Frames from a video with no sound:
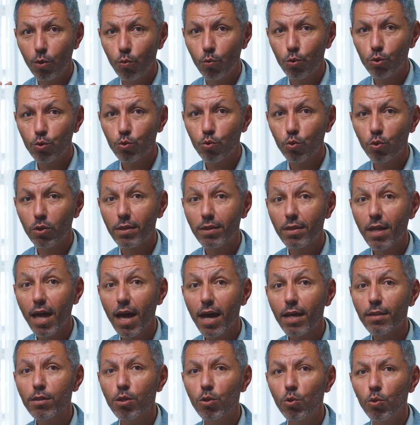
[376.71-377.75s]
وتكون
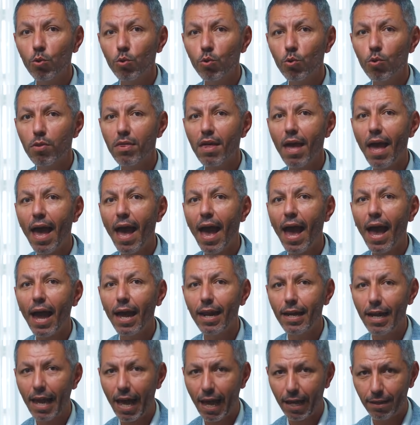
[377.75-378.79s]
طاقة الأنوثة
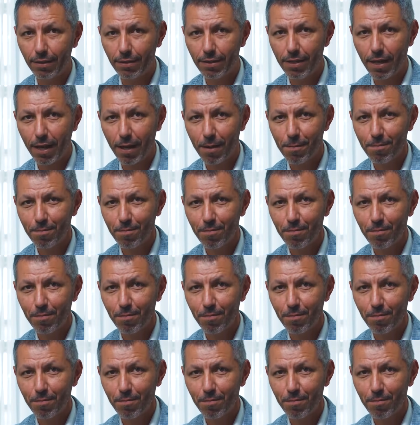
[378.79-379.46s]
أعلى عندها